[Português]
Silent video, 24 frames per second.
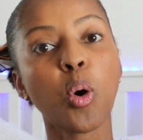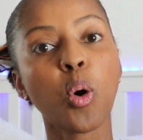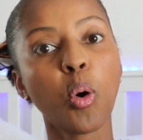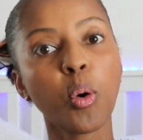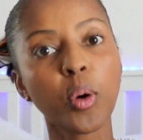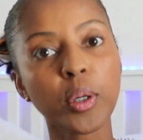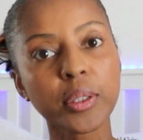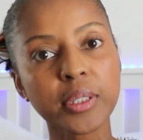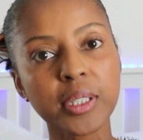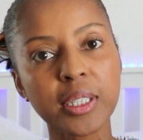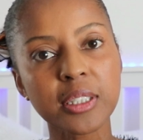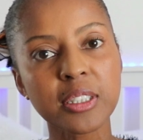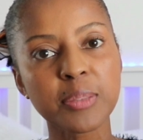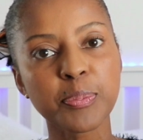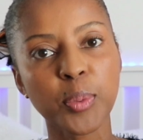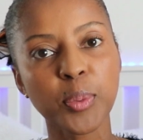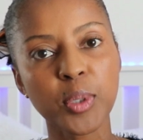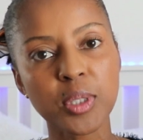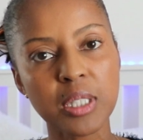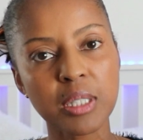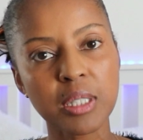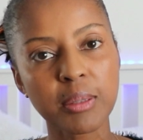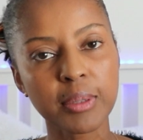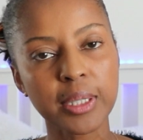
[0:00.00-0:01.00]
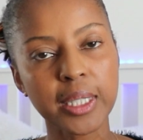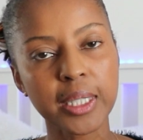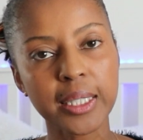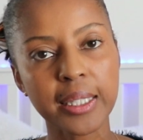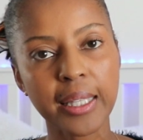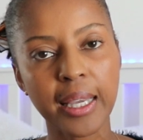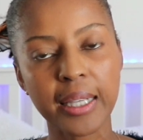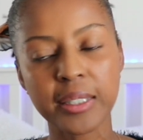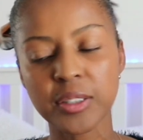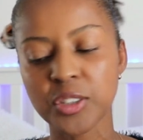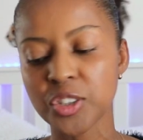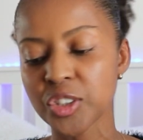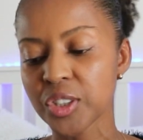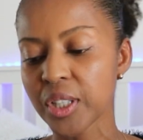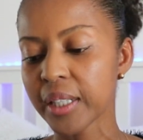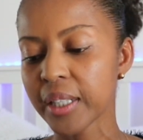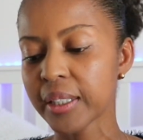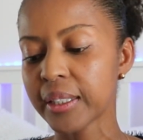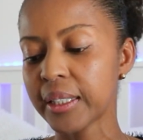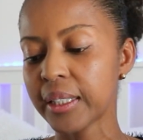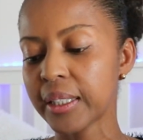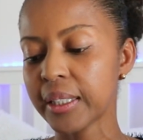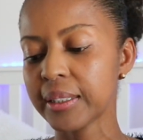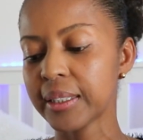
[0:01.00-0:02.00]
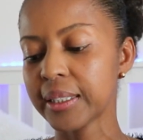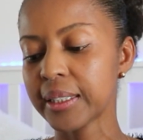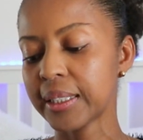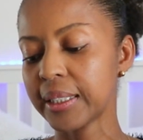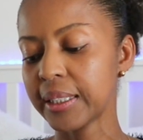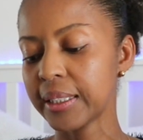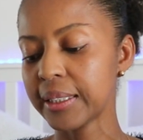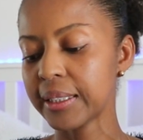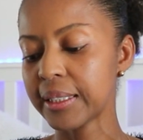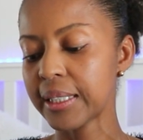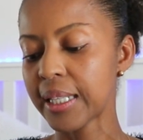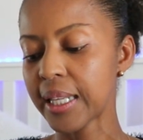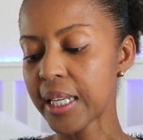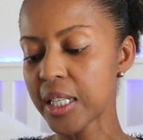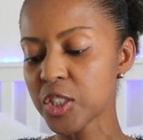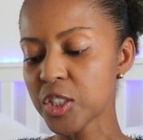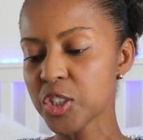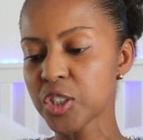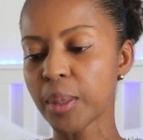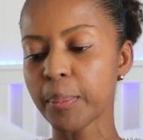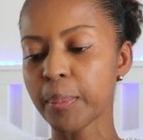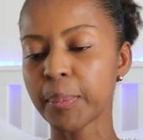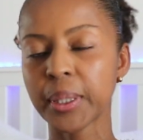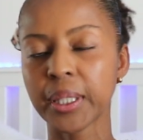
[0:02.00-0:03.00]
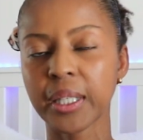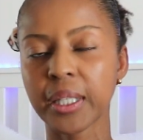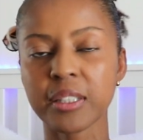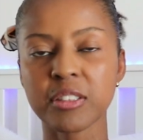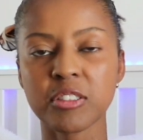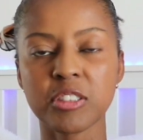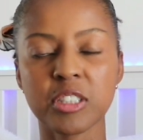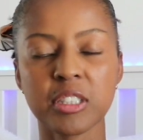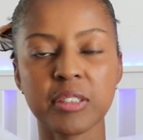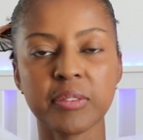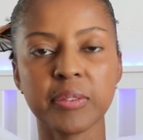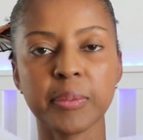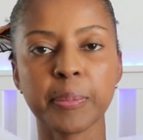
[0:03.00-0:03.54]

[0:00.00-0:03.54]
outras possibilidades de estar ganhando aqui neste aplicativo.